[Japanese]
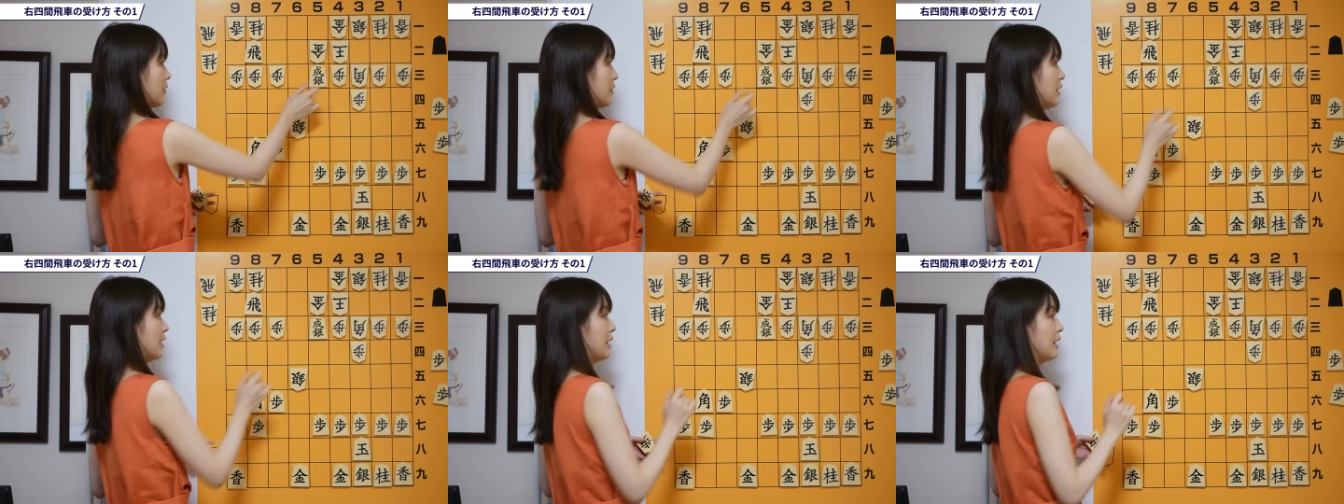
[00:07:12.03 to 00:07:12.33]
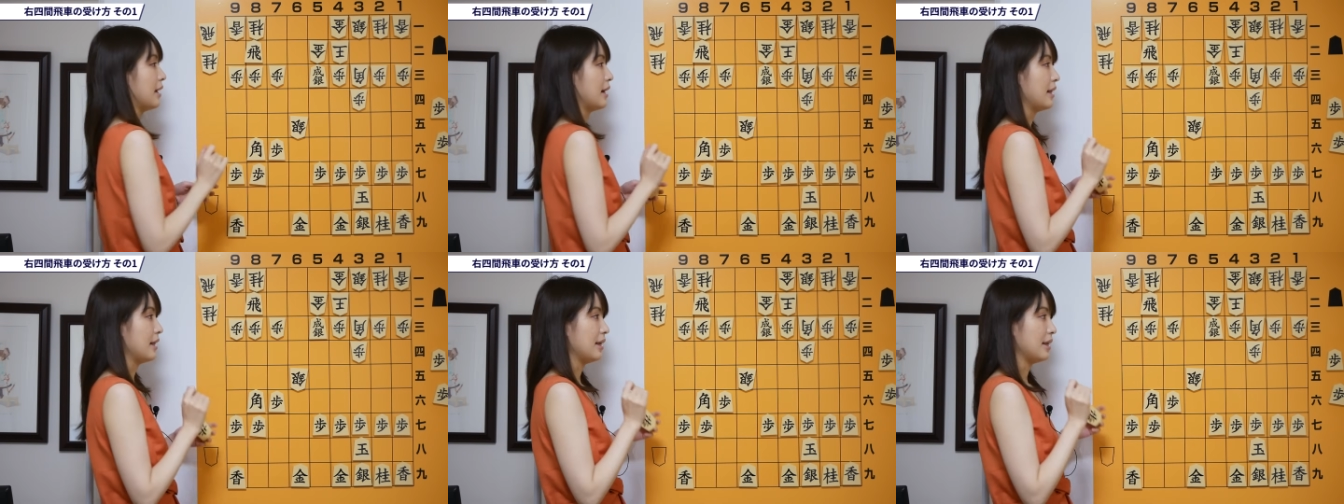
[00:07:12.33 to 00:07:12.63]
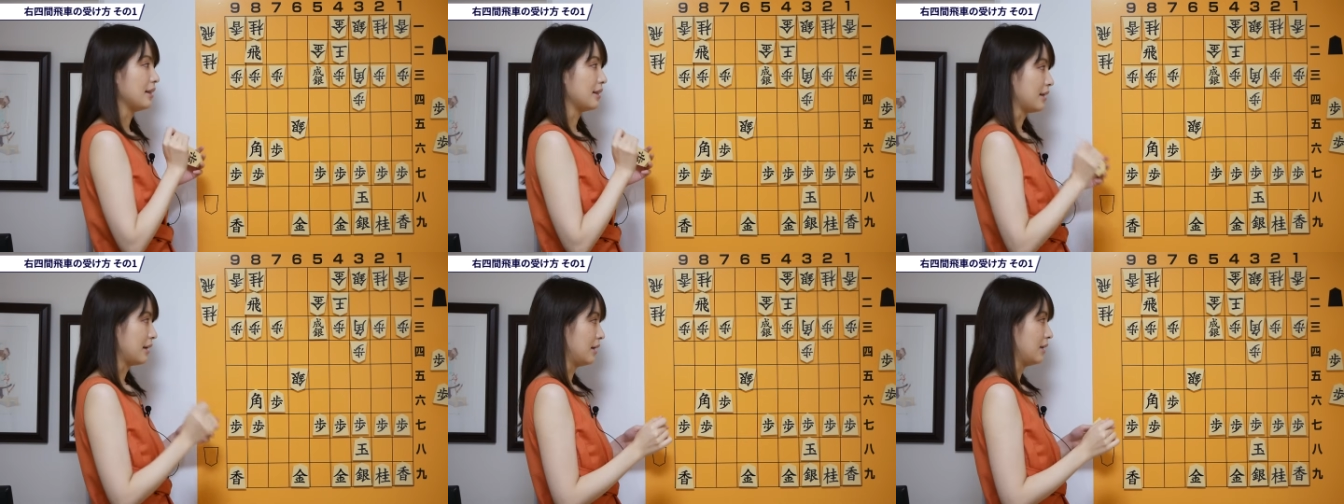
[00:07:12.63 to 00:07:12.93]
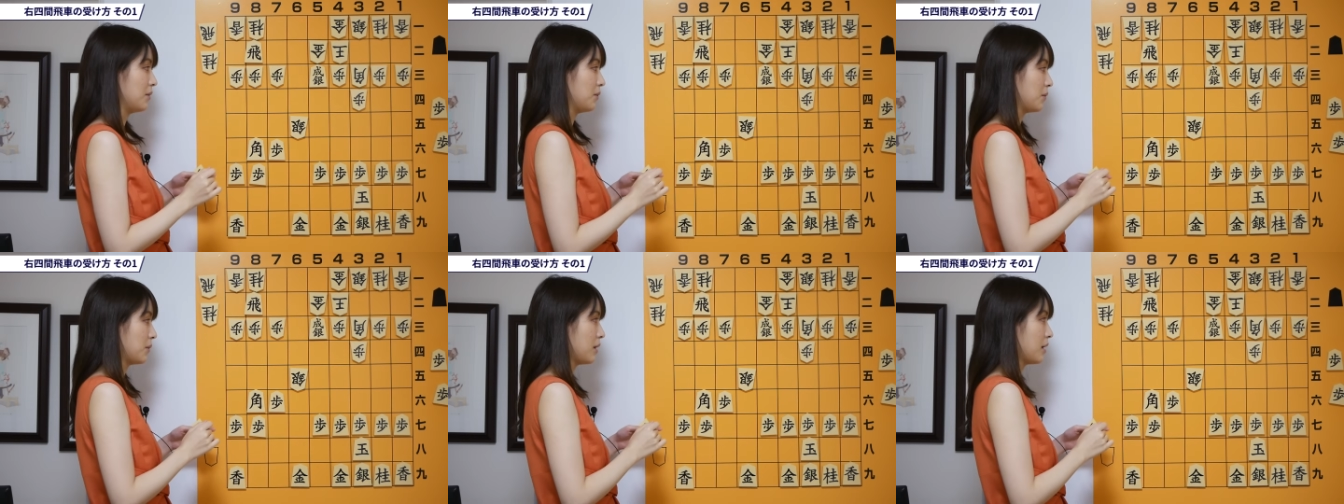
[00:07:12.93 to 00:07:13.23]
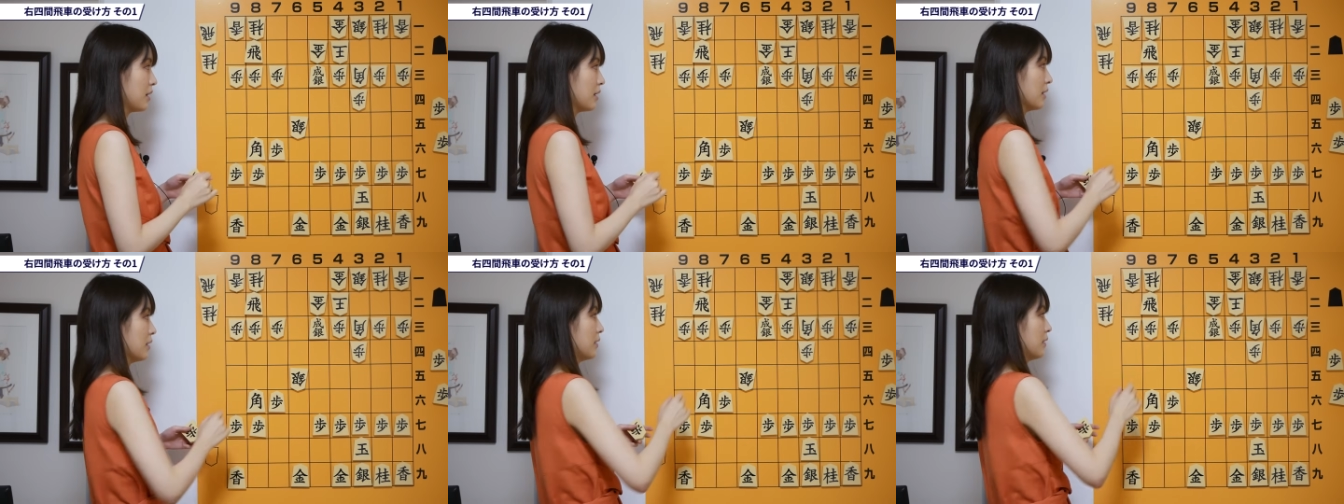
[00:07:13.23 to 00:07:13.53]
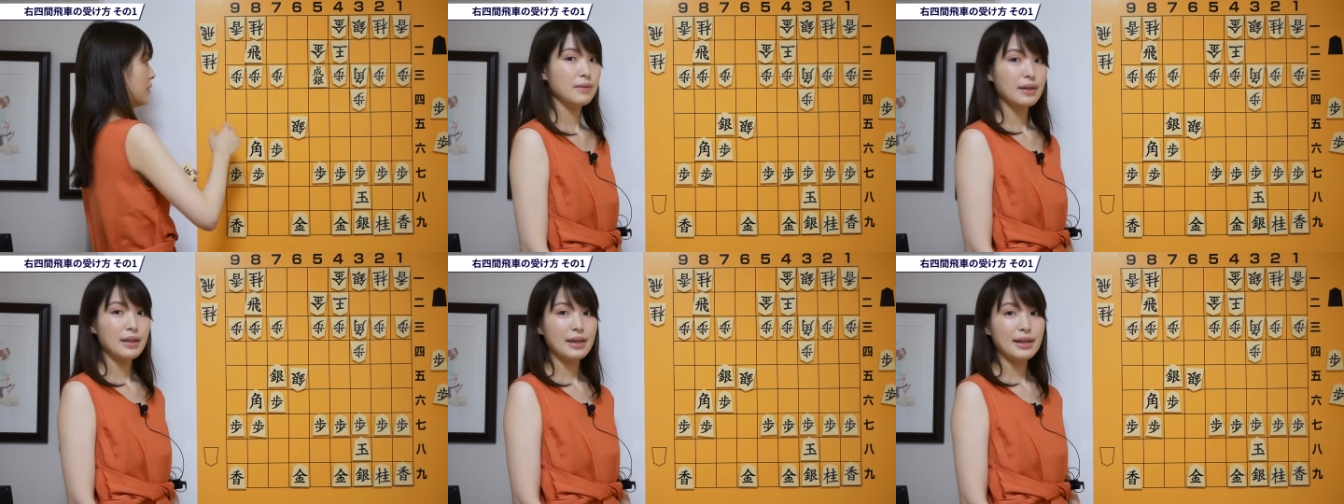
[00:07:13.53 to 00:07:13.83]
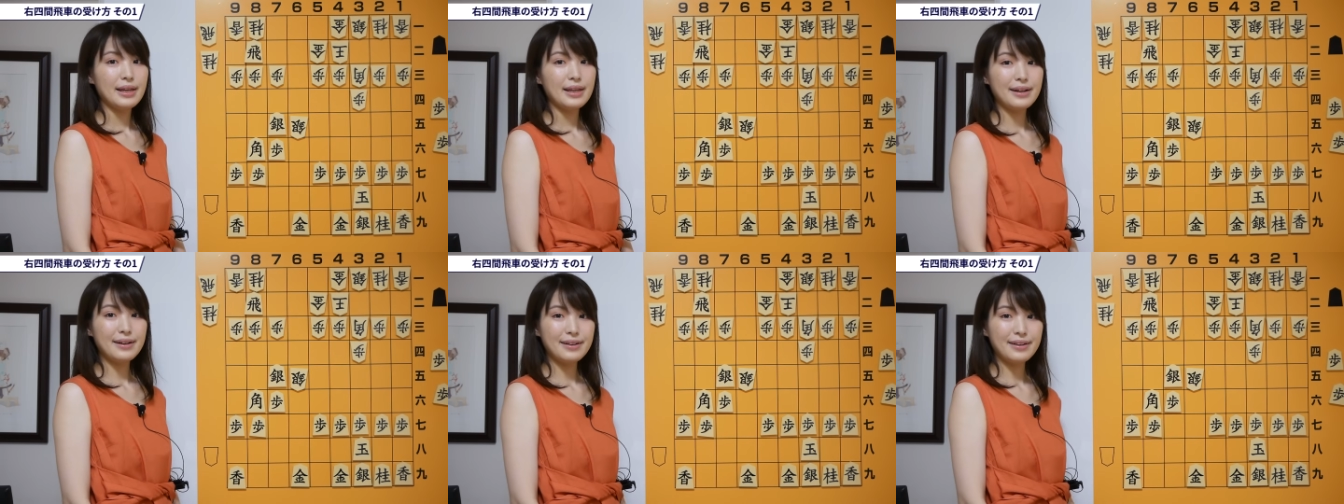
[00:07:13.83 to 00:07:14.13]
狙いに行ったりとか、
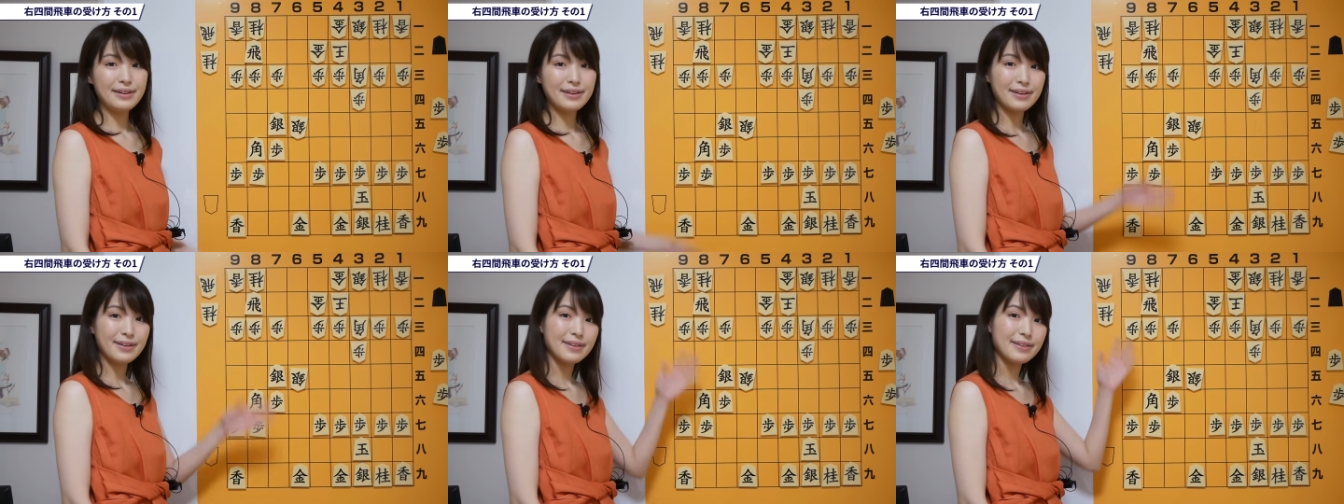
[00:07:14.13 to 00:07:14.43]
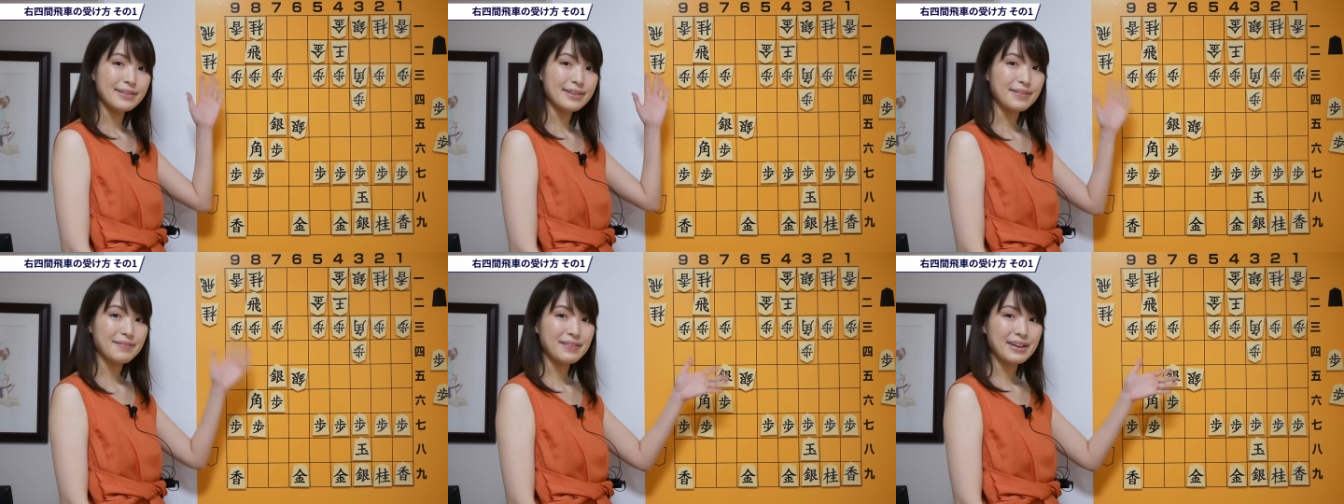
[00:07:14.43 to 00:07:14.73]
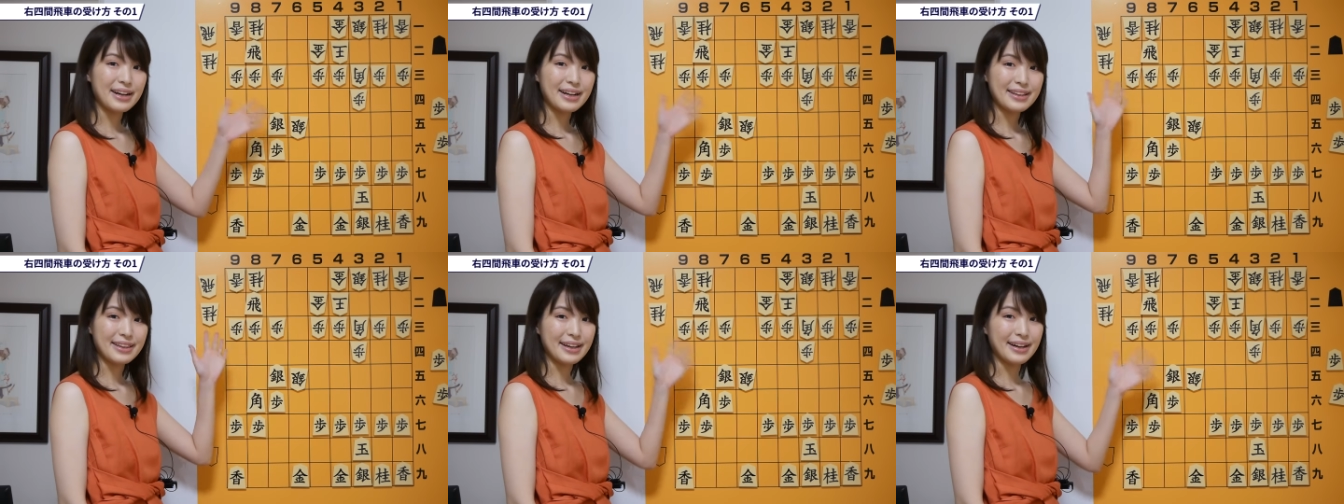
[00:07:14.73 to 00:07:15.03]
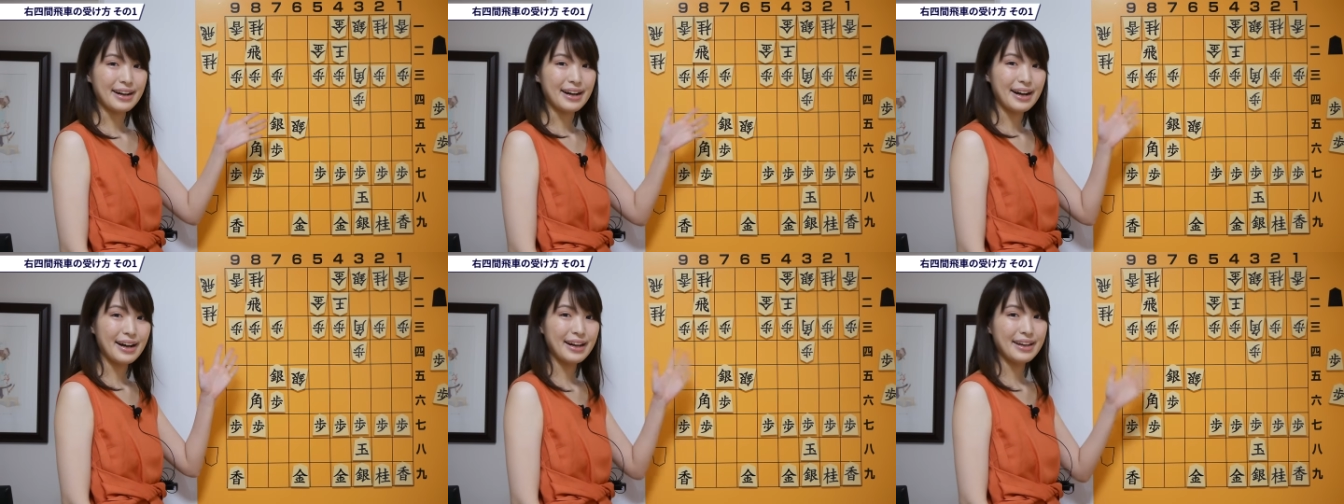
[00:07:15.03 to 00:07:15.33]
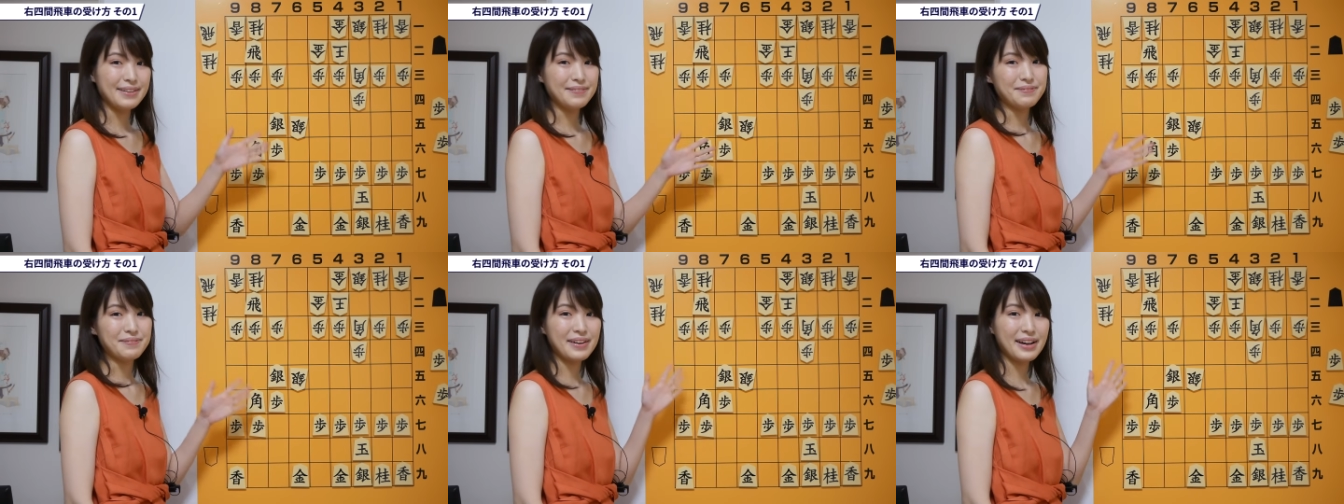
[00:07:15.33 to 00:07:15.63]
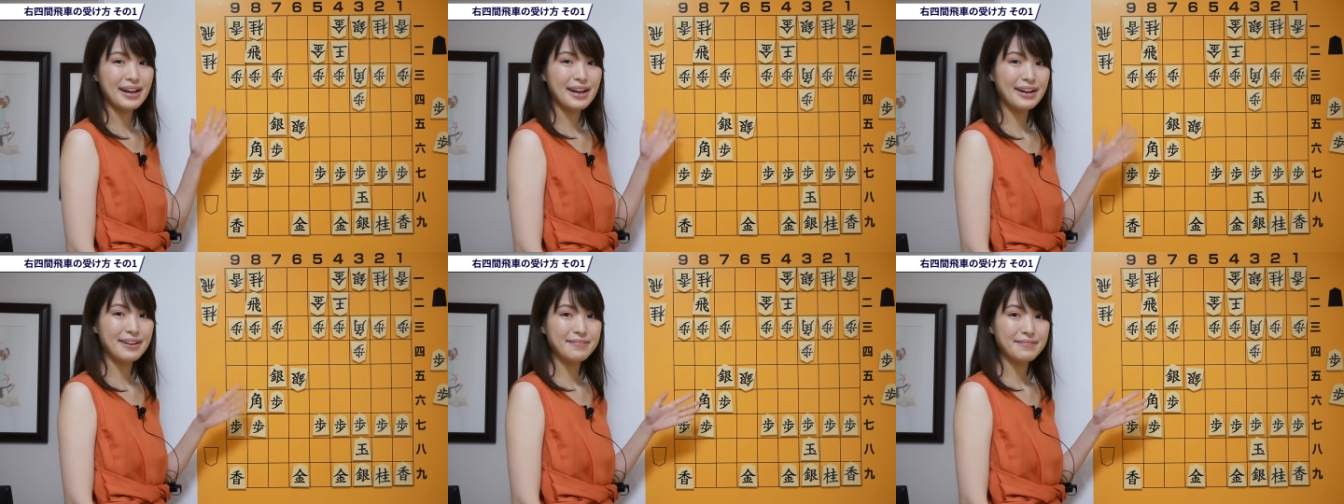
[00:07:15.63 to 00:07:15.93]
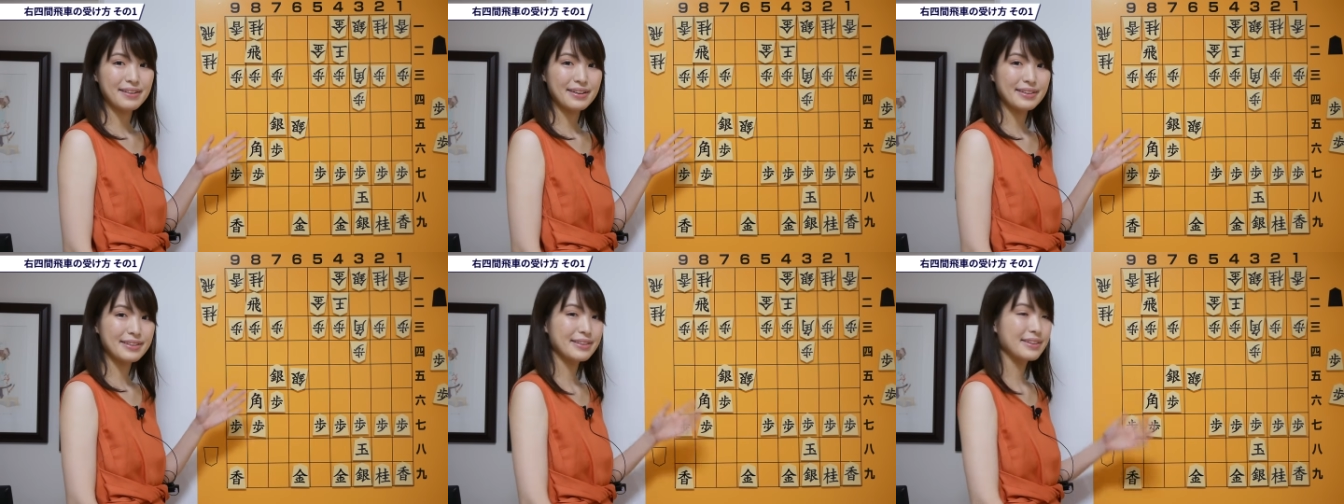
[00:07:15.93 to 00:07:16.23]
いろいろ攻め方がいっぱいあり
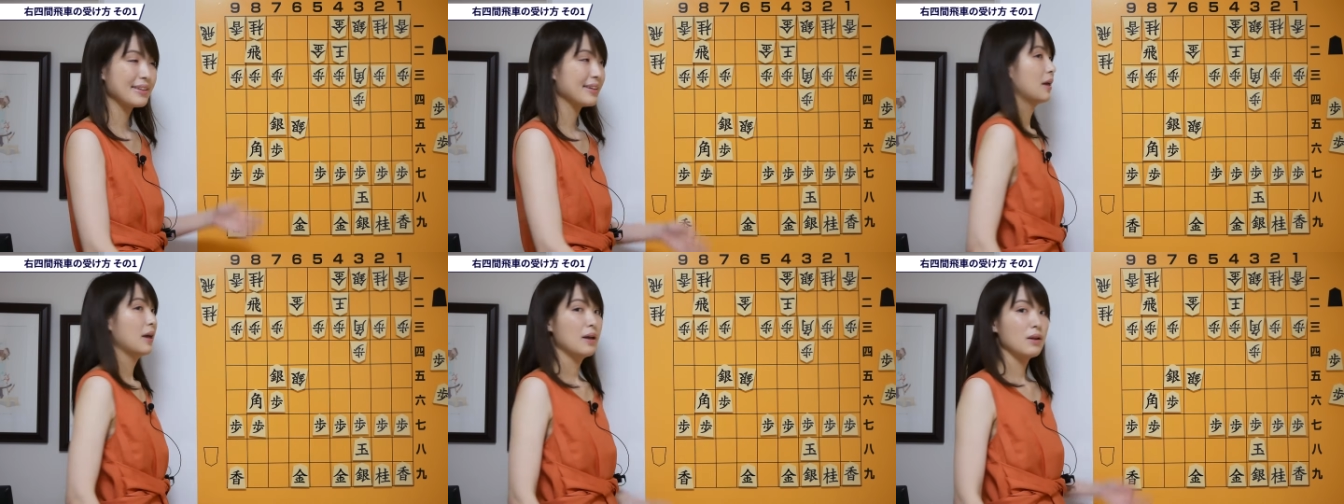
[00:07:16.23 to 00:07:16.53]
ます。